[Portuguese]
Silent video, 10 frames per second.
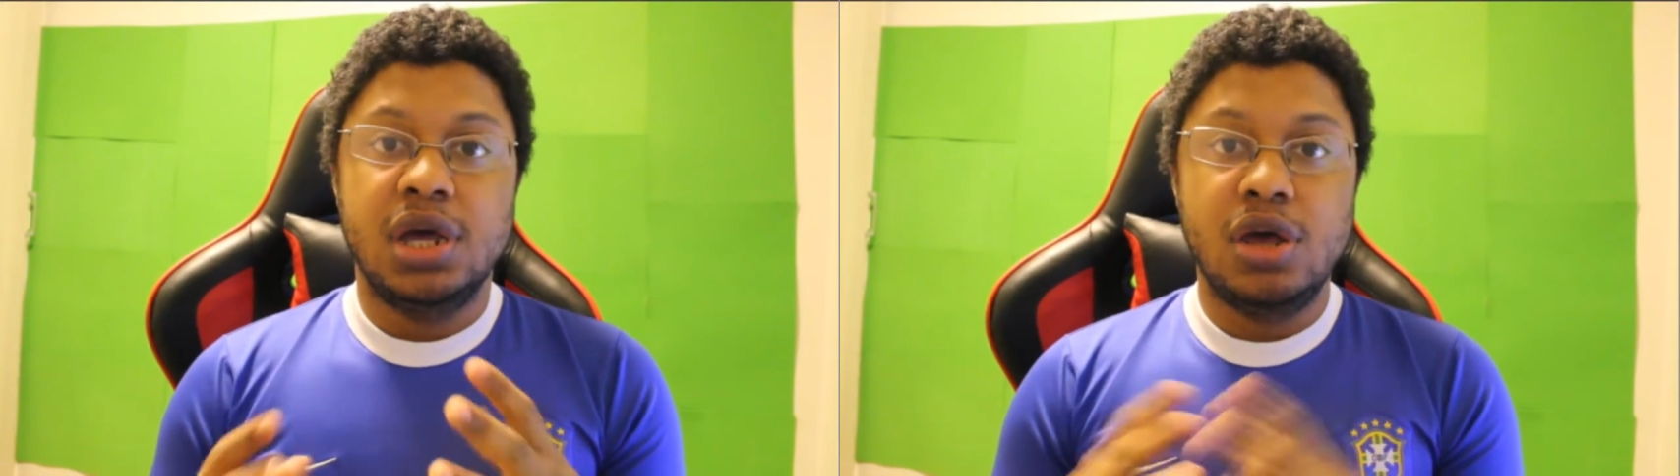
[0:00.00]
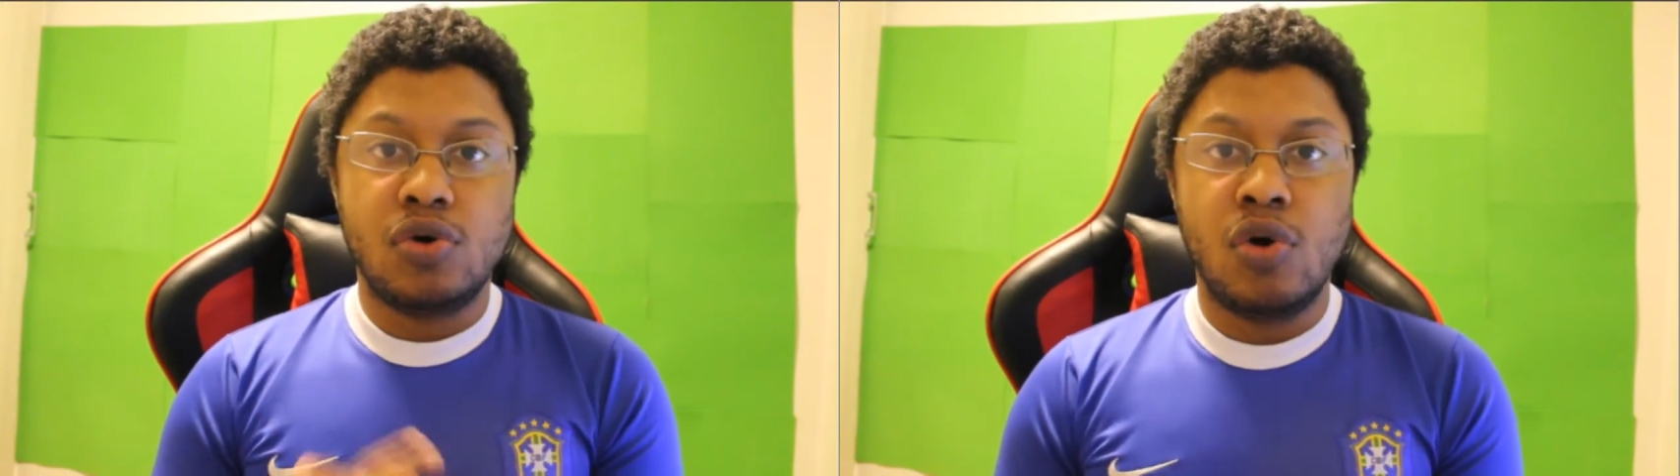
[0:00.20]

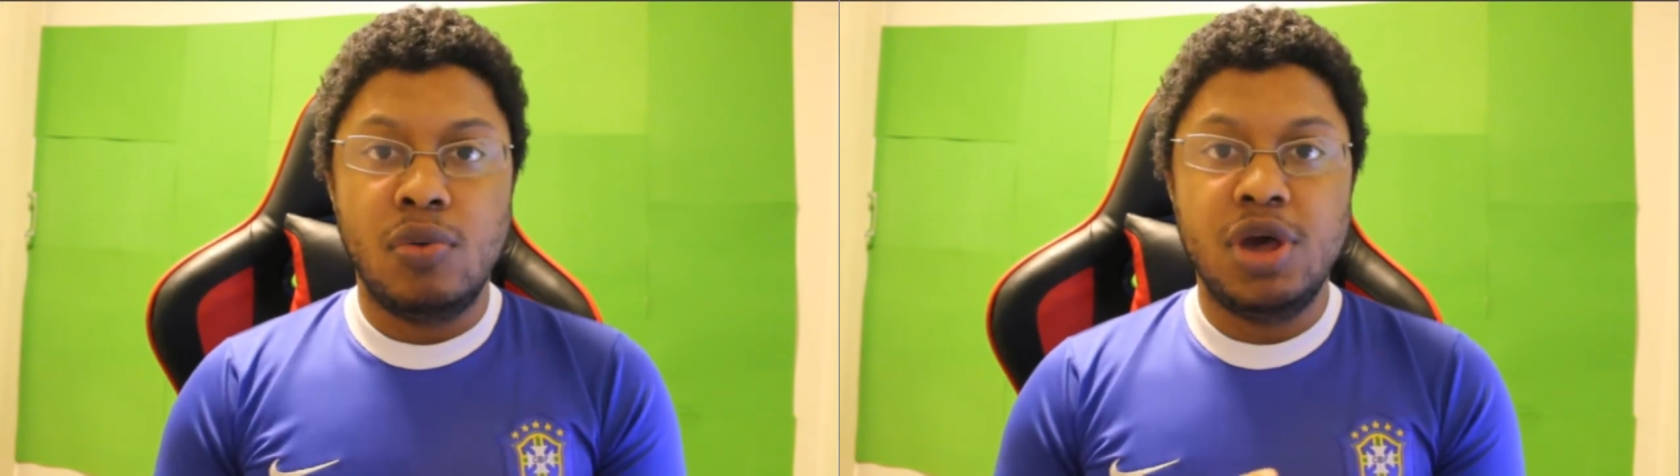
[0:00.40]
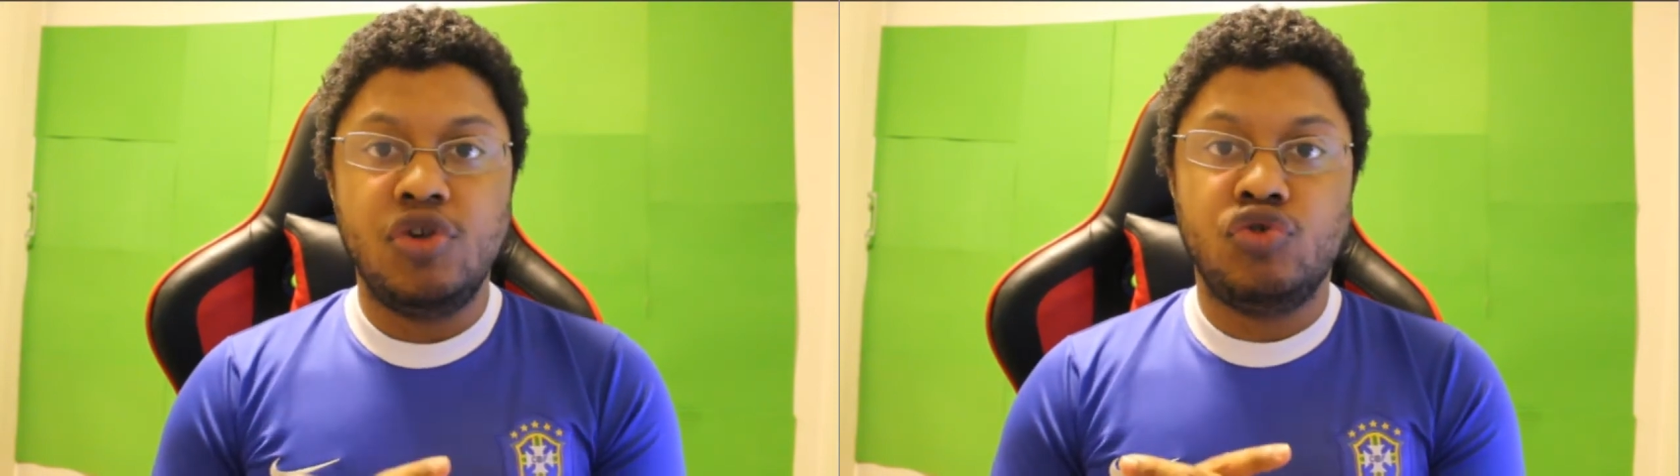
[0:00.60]
E
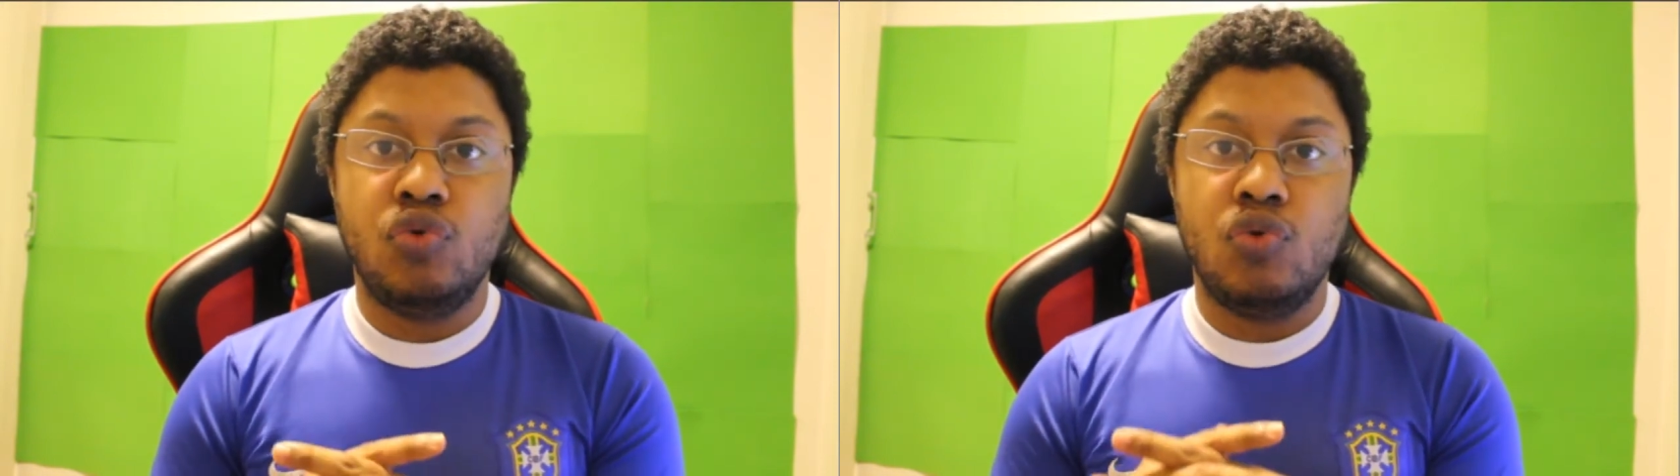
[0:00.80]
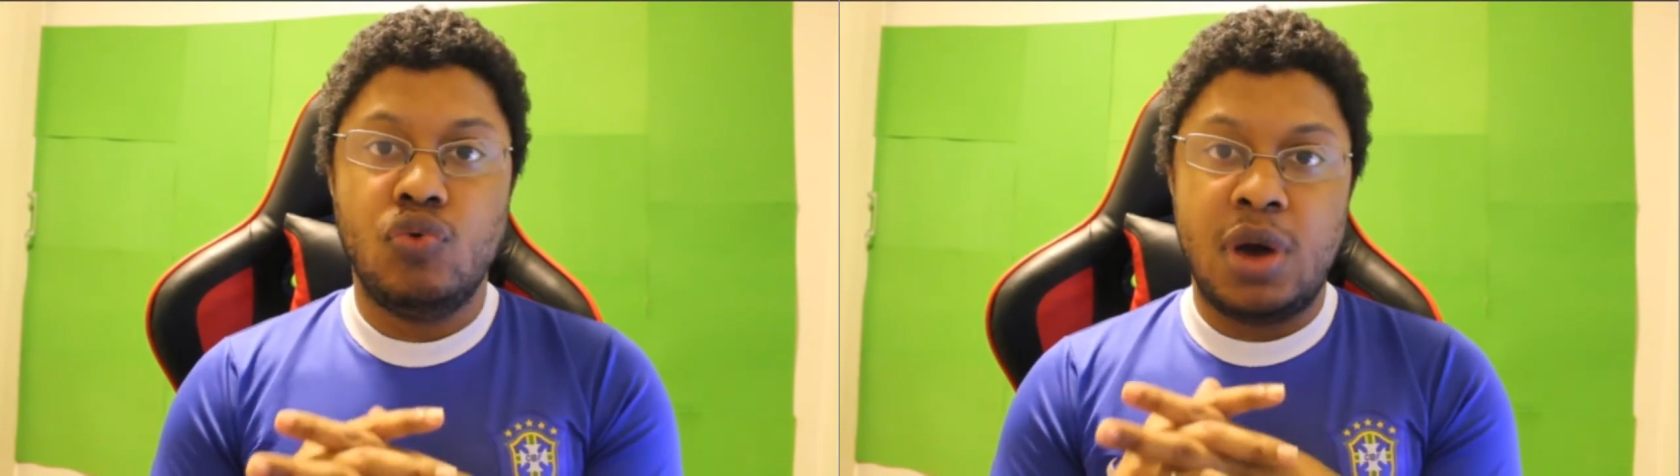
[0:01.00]
com
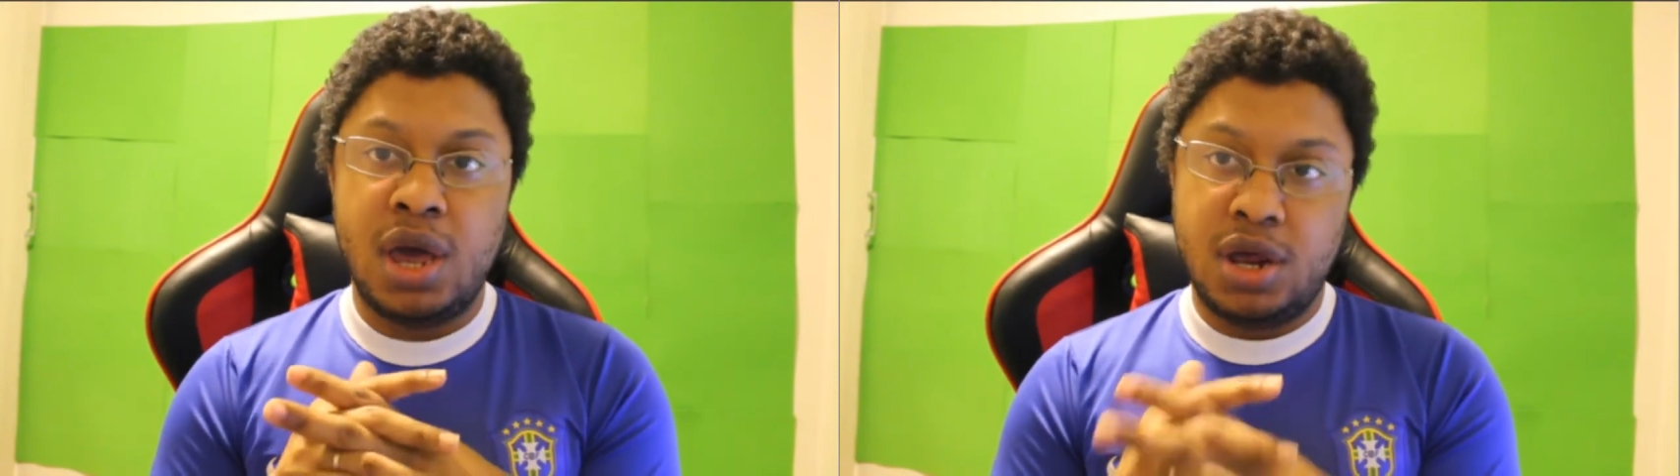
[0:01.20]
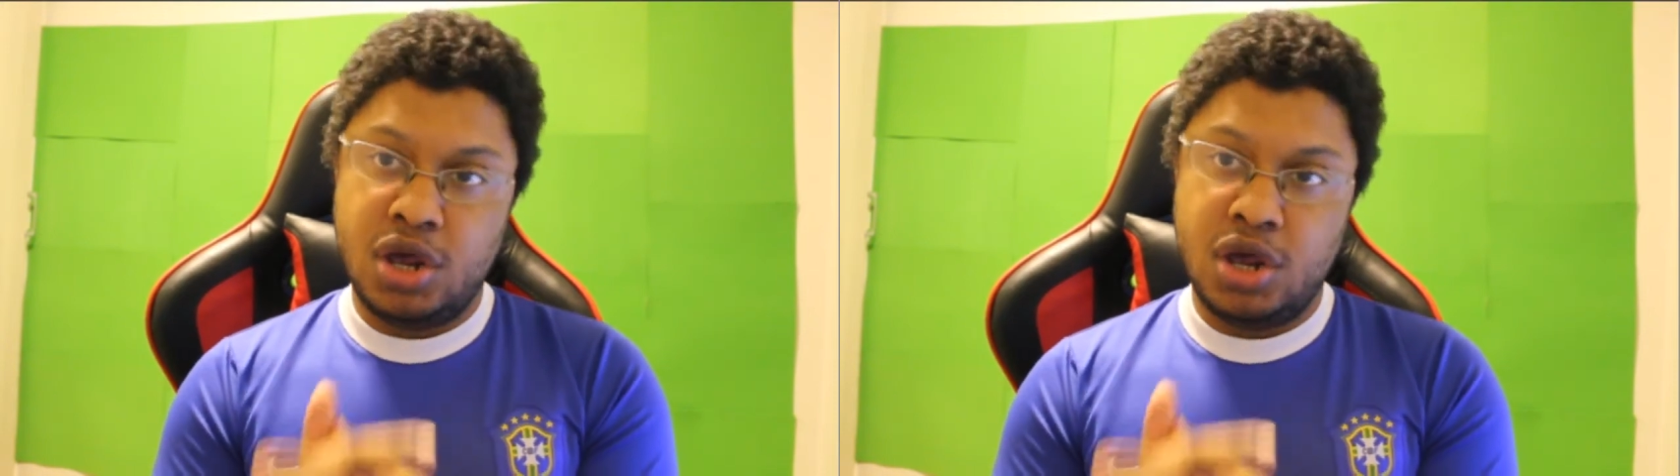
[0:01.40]
isso, é,